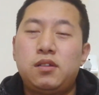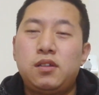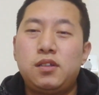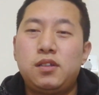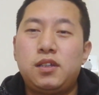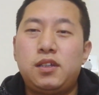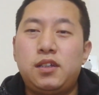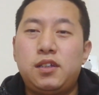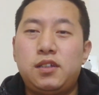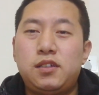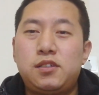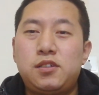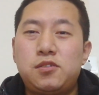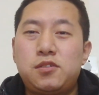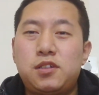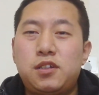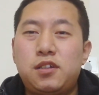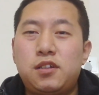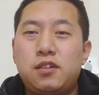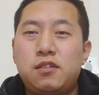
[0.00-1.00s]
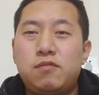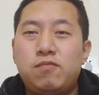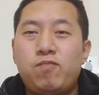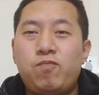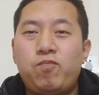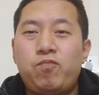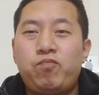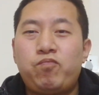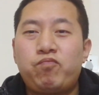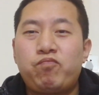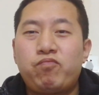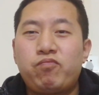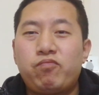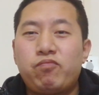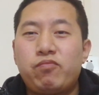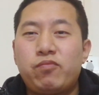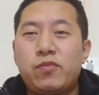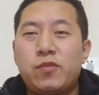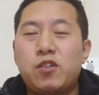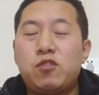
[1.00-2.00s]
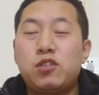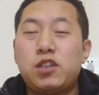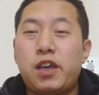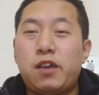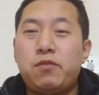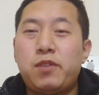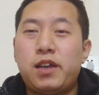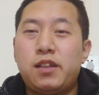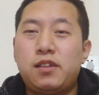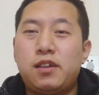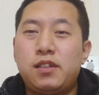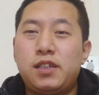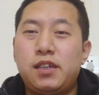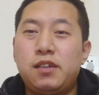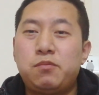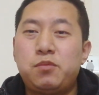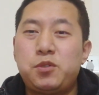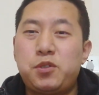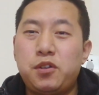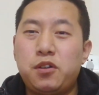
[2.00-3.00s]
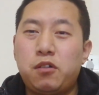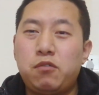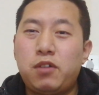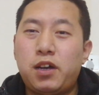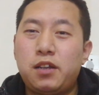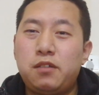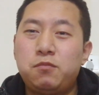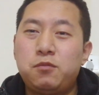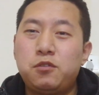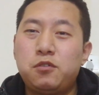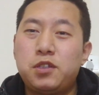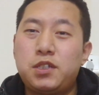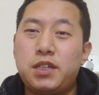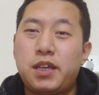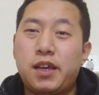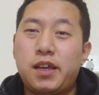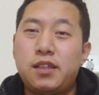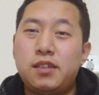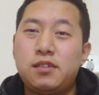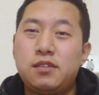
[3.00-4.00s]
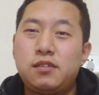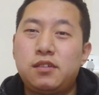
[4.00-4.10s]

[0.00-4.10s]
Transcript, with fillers: 你就是。国台办呢，你也不需要花那么多钱，